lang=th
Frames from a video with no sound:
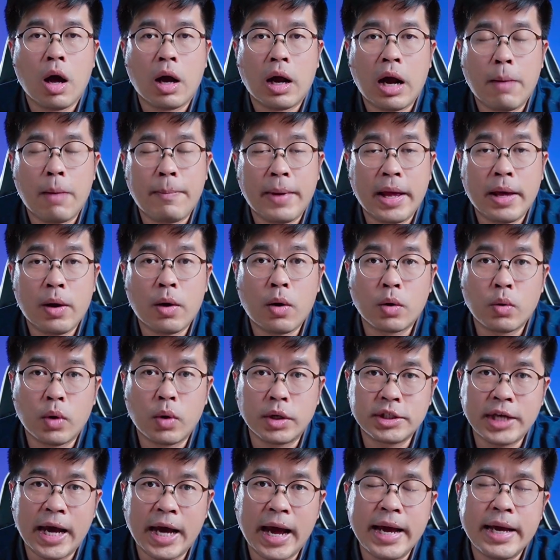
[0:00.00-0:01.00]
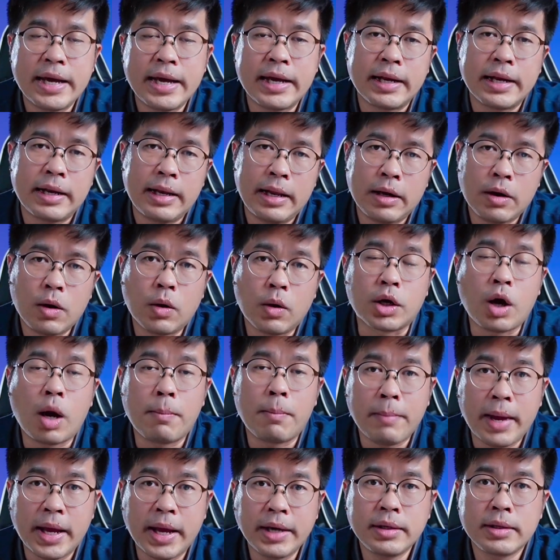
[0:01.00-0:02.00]
เข้าไปกดหัวใจแล้วกดค
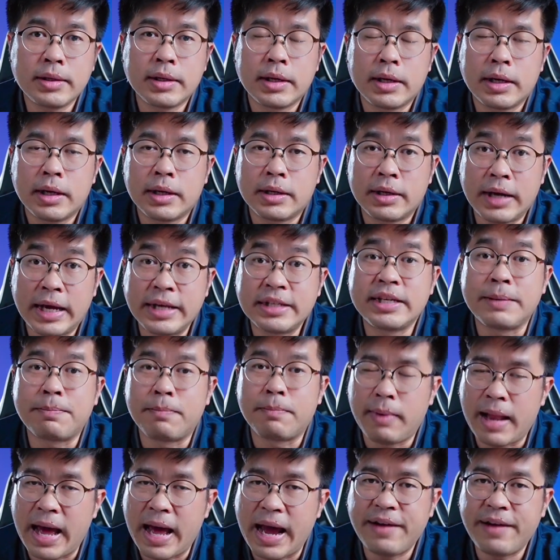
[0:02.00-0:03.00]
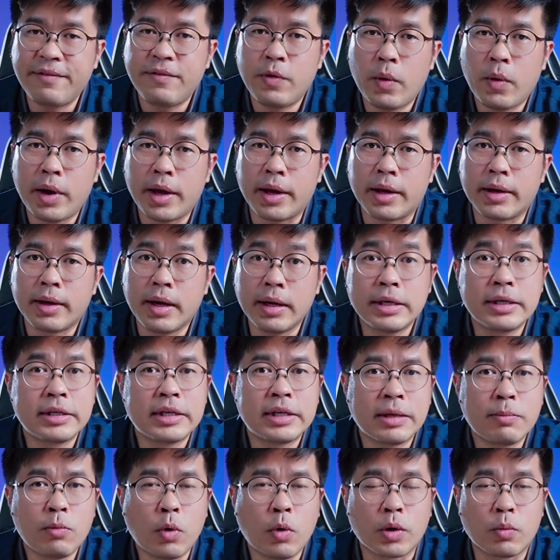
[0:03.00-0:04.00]
อมเมนต์ใน10ไลฟ์ด้วย ก็คือ
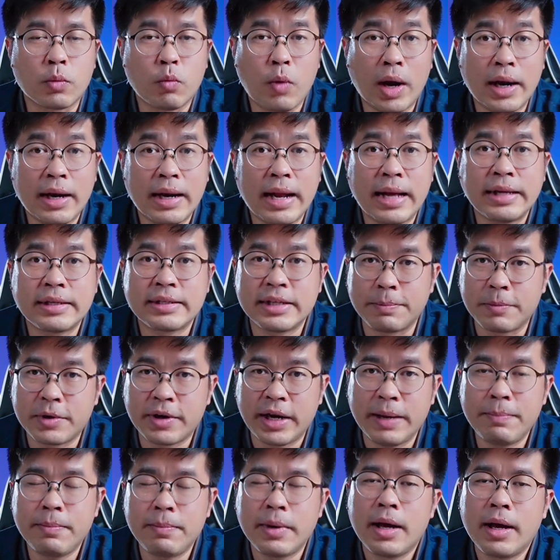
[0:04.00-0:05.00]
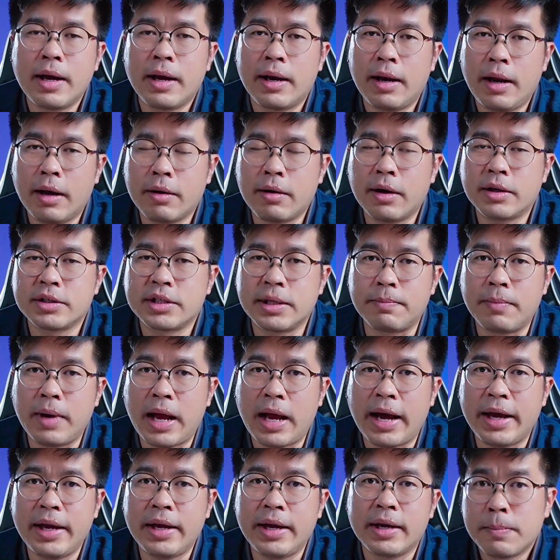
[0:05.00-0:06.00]
ทั้งหมดวันละ 10 คลิปแล้วก็ 10
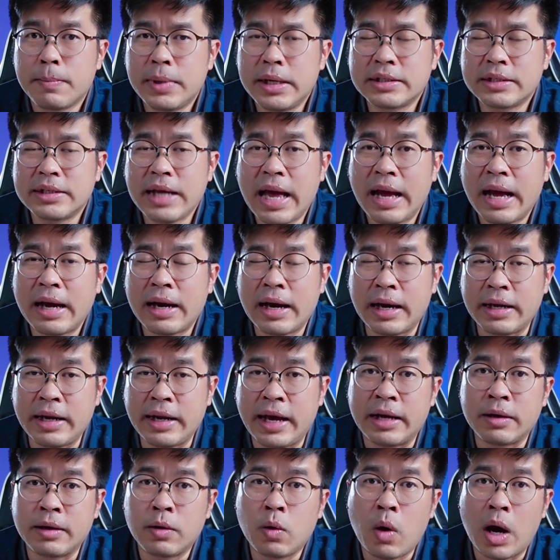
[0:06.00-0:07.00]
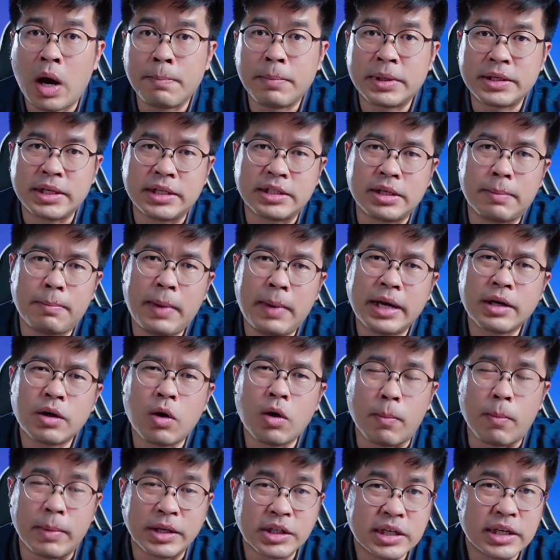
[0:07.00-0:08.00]
ไลฟ์เพื่อสร้างคะแนนความปฏิสัมพันธ์ข
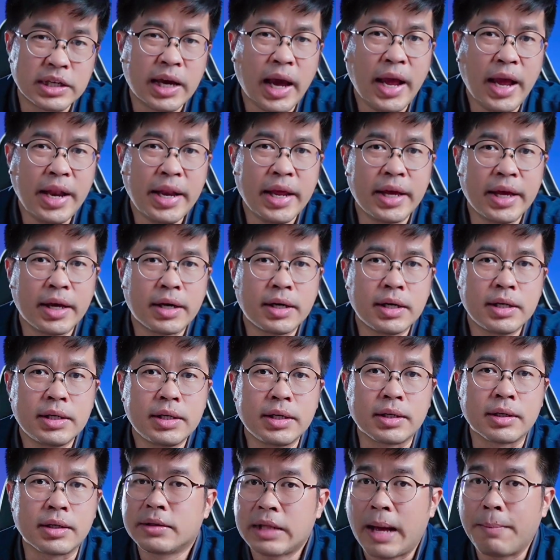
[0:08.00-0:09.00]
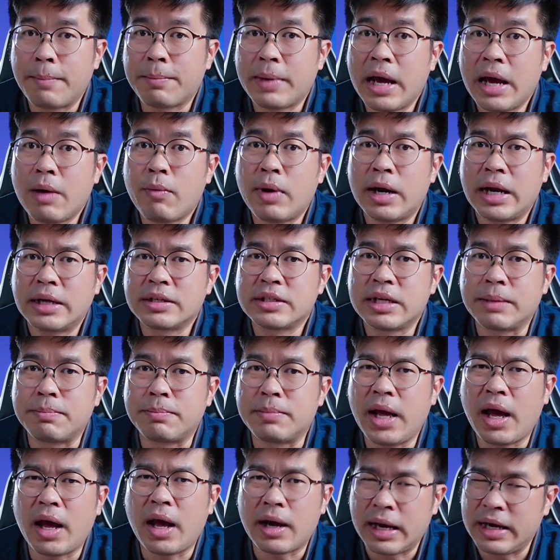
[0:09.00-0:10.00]
องบัญชีให้ดีขึ้น ทำแค่วันละ10
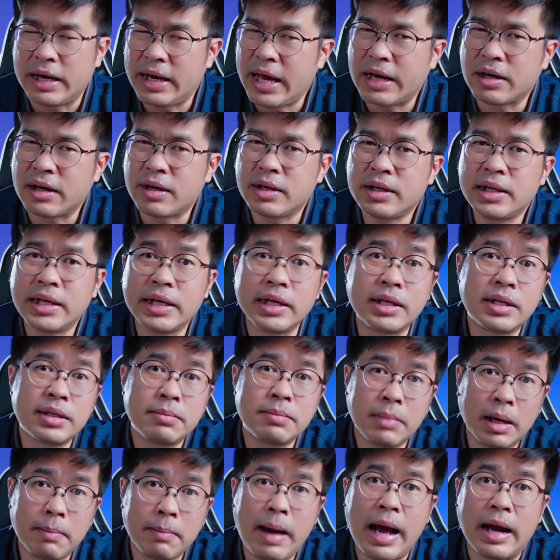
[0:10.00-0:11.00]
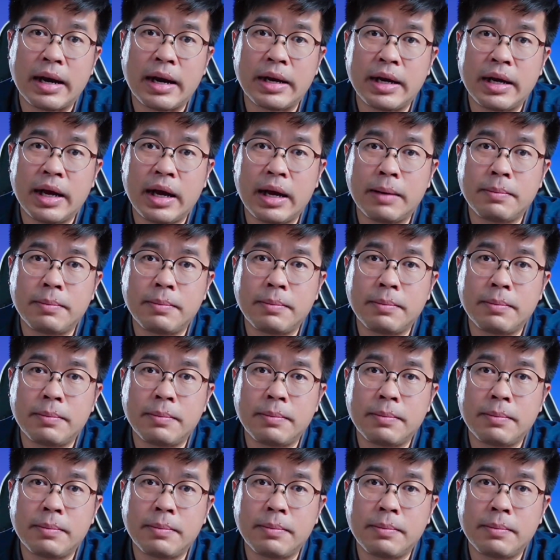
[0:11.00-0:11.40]
เนี่ยคะแนนก็ดีขึ้นมากๆแล้วนะค